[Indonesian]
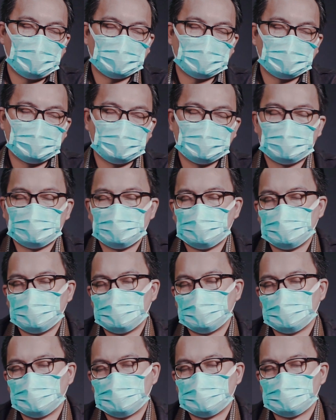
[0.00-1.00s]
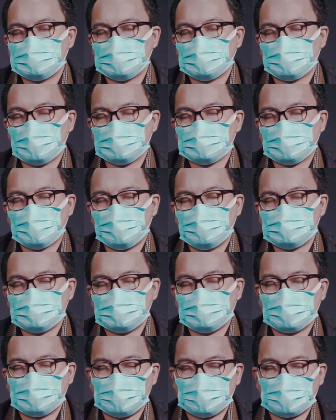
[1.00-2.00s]
bagi situasi
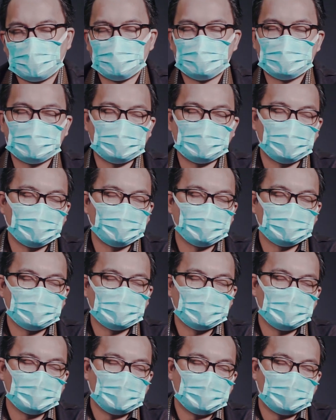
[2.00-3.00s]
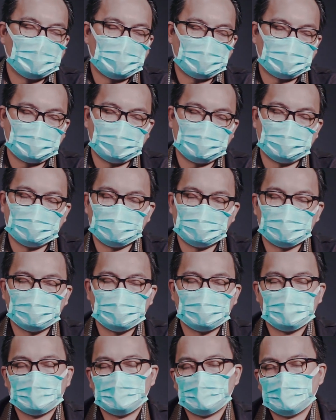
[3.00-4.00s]
kondisi negeri kami hari ini.
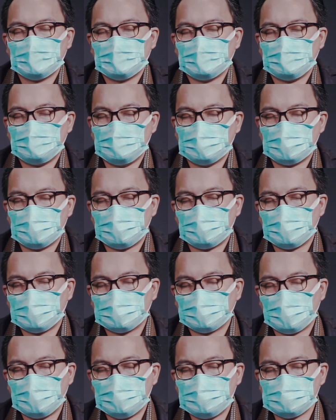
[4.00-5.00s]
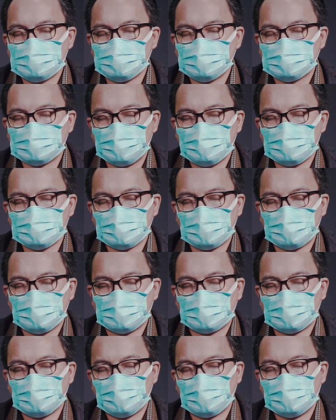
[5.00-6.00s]
Di dalam nama Tuhan Yesus kami sudah
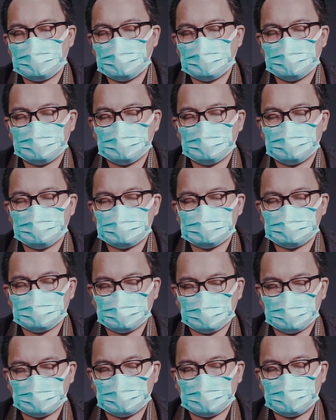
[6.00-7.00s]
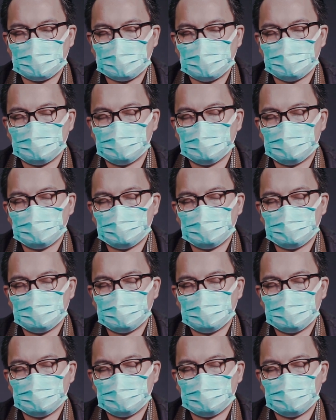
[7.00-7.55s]
berdoa dan bersyukur kepadamu.